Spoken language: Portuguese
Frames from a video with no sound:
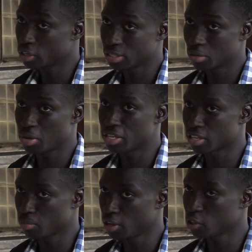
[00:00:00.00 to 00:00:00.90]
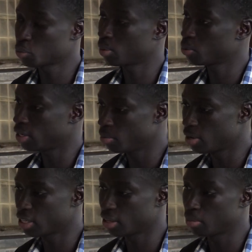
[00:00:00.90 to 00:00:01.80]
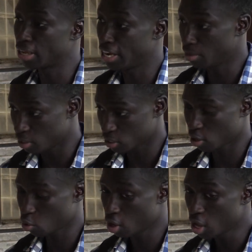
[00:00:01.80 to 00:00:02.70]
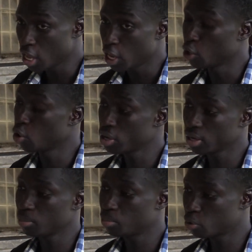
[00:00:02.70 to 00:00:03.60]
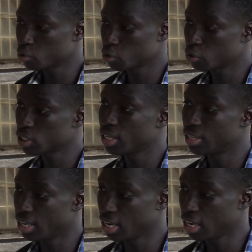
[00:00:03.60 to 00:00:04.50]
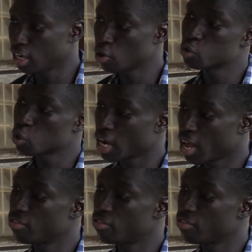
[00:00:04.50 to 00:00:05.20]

desses pensamentos para poder libertar Guiné-Bissau e não as repercussões que tem, né? não só na